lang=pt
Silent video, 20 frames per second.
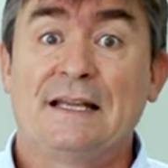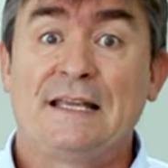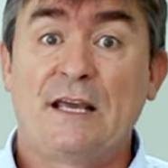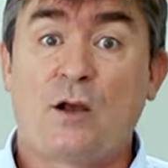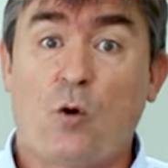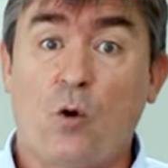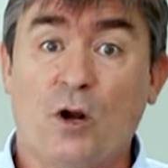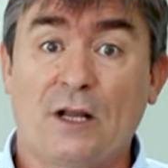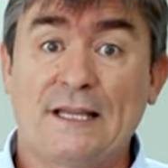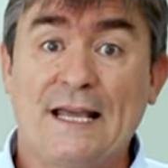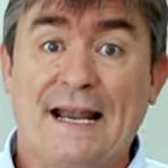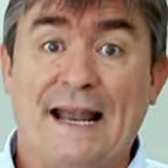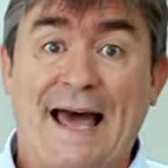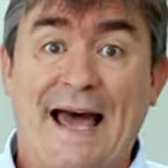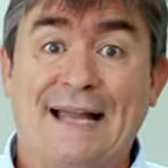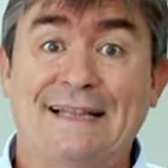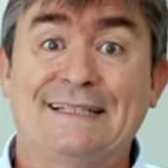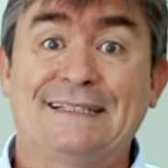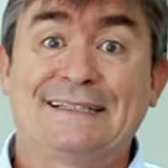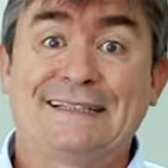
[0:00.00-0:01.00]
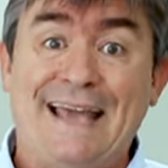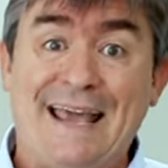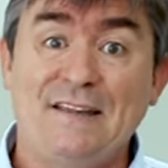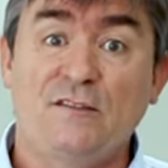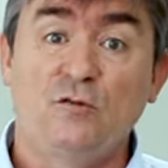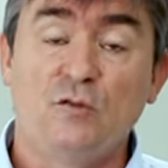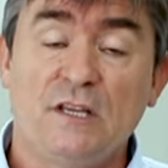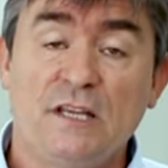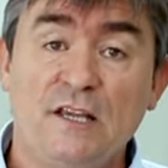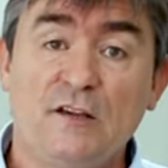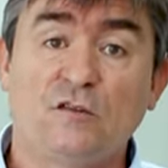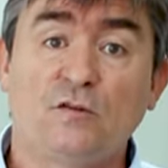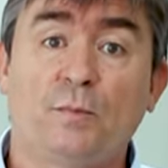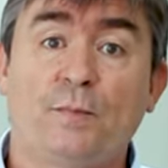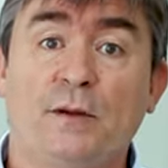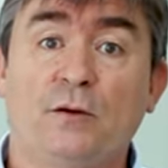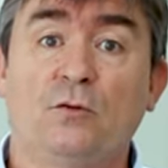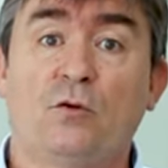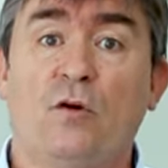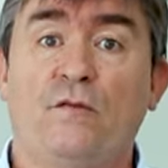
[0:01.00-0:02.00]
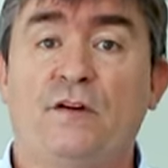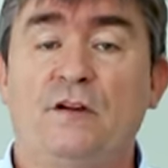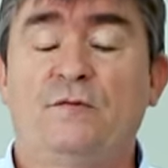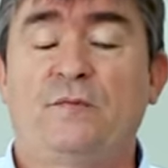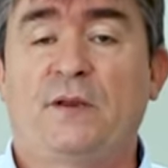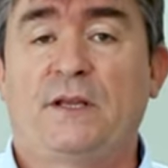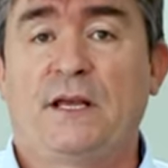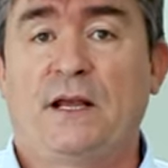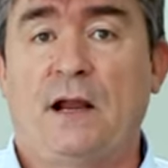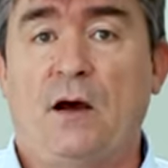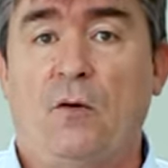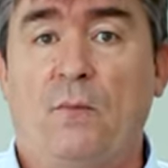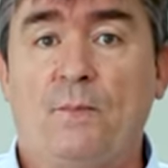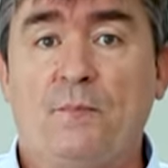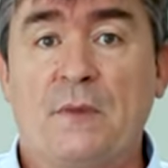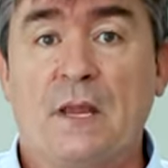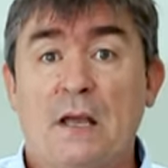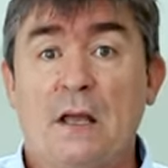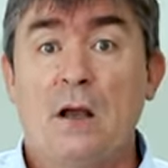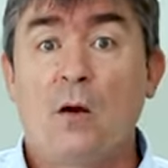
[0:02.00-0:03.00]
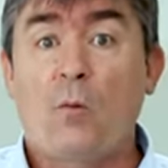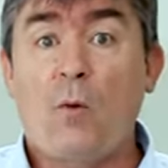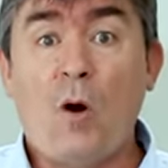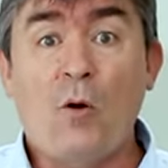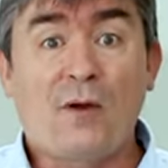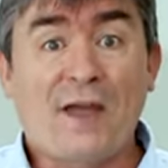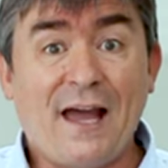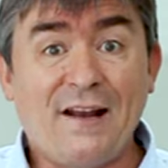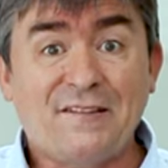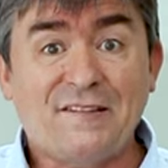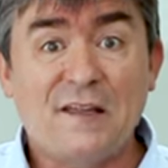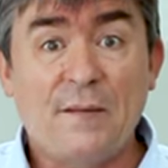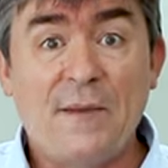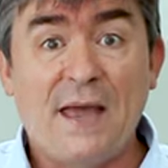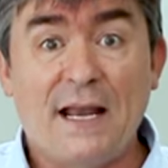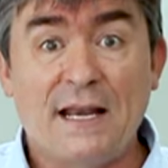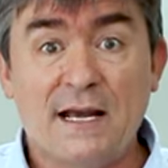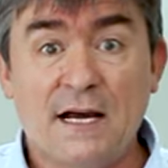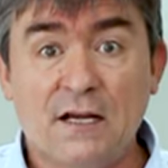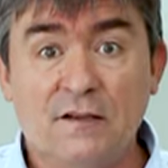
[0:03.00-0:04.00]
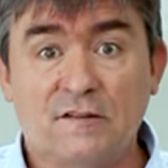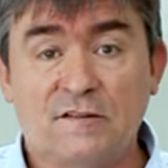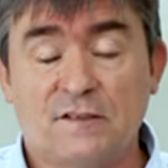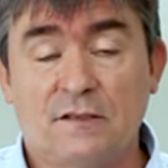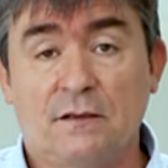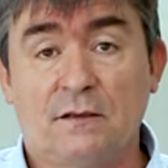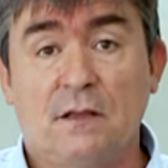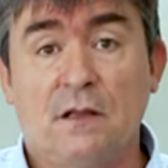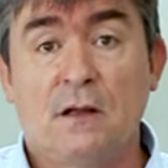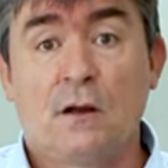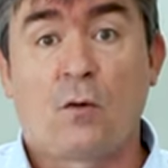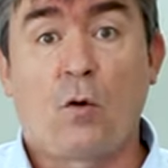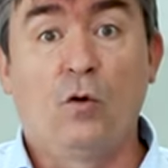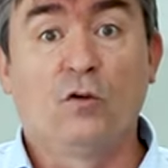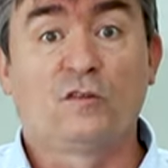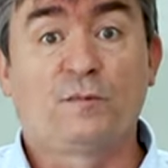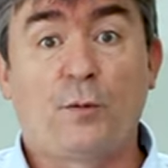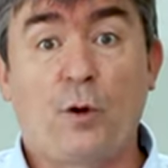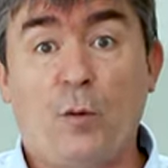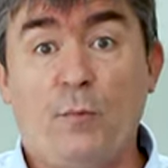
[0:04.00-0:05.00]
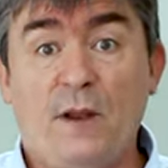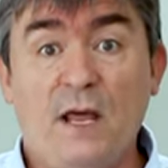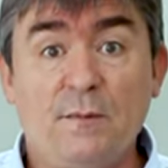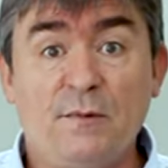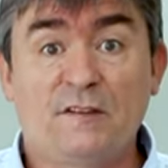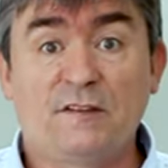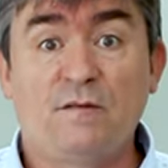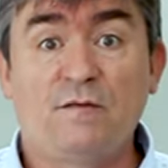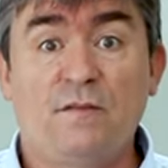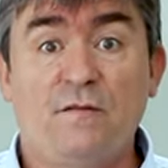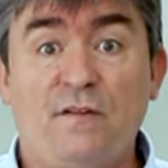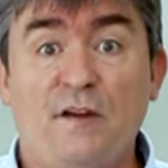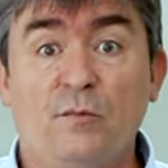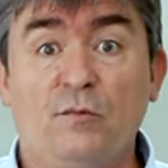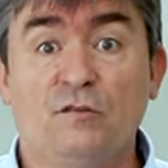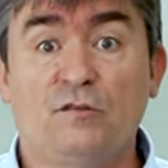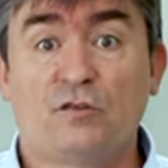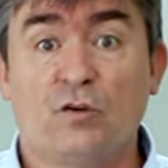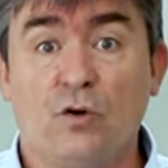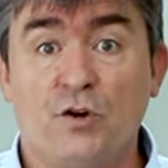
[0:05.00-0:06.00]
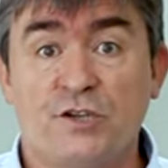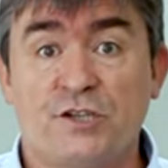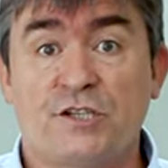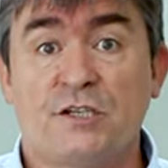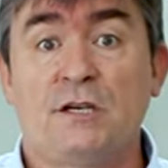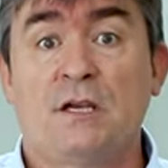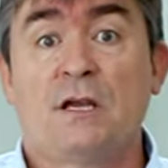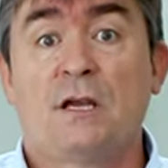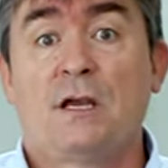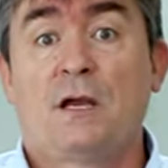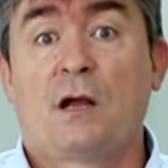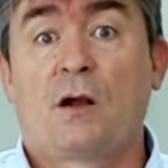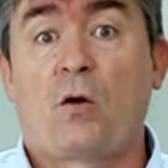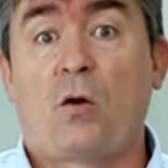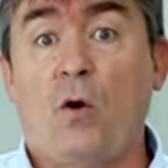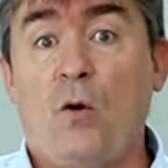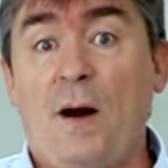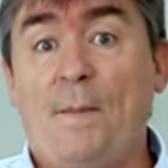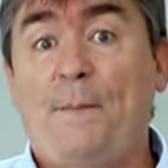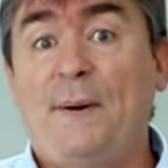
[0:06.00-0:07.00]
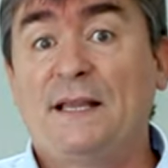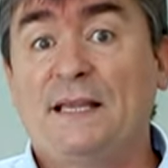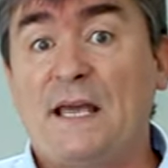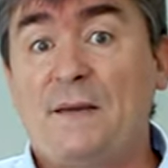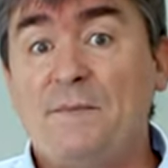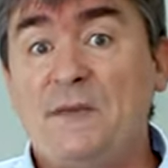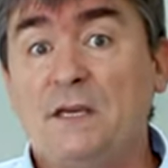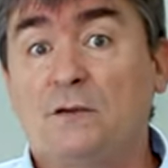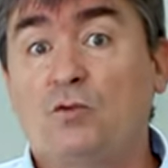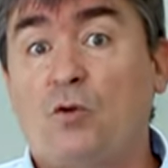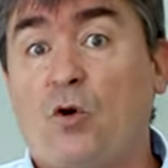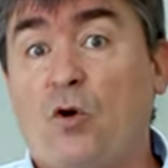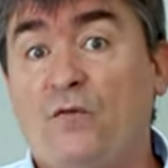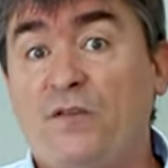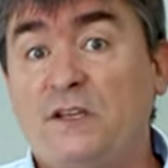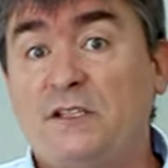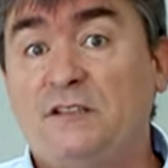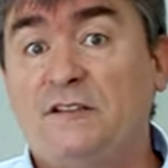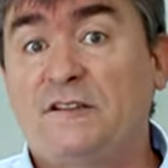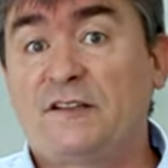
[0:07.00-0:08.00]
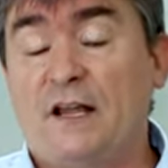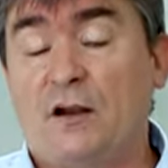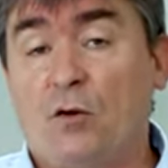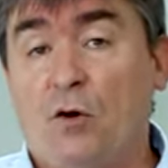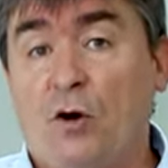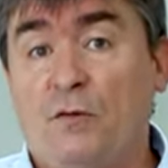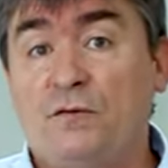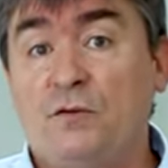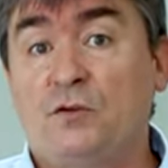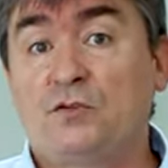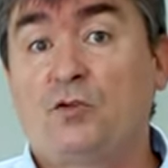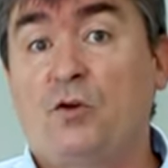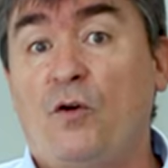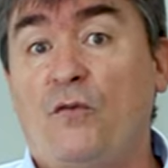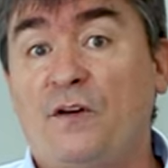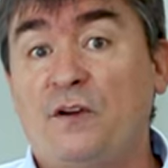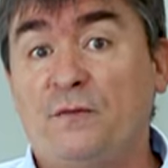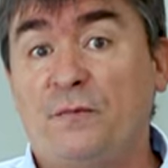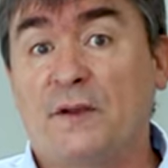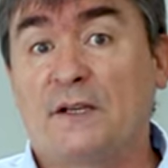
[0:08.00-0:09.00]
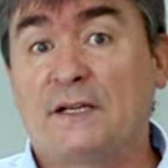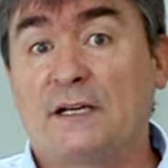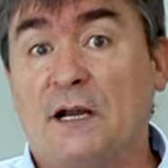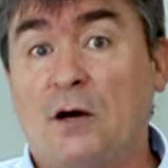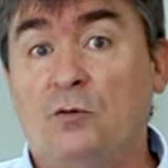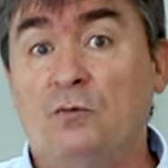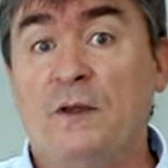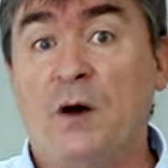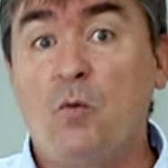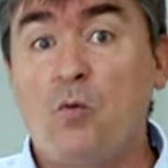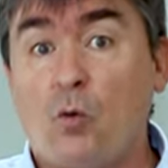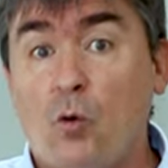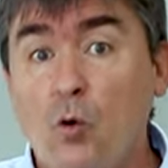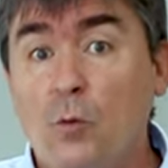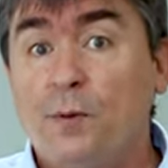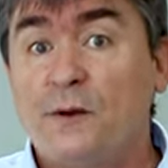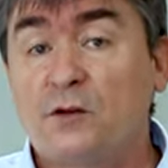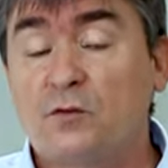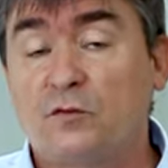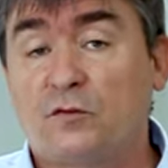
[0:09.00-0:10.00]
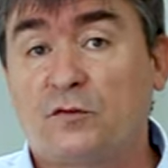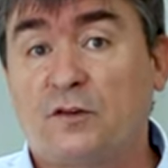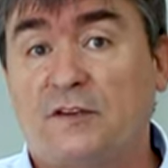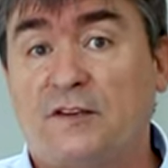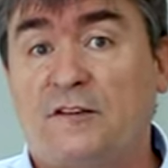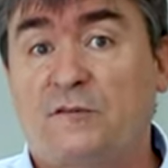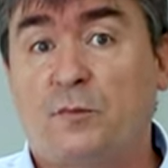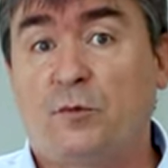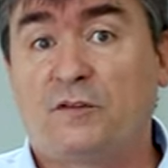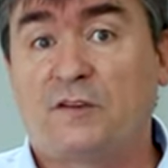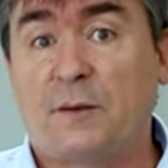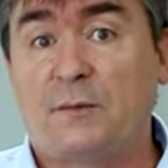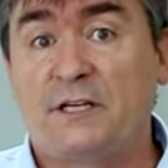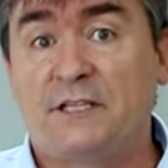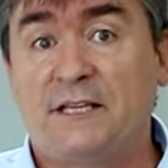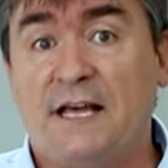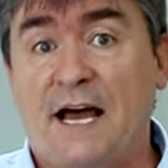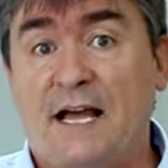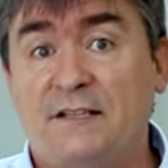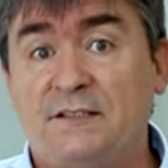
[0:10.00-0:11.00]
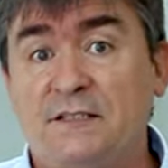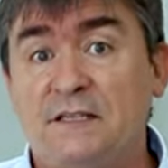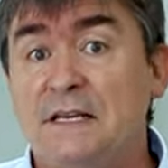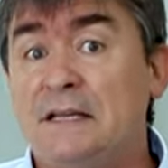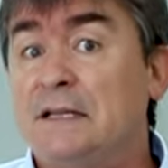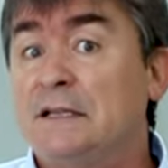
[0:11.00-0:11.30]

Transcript: e coordenada desde o início pelo governo federal. Qualquer semelhança com os problemas que vivemos hoje, com a pandemia do Covid-19, onde o governo federal não cumpre com suas responsabilidades,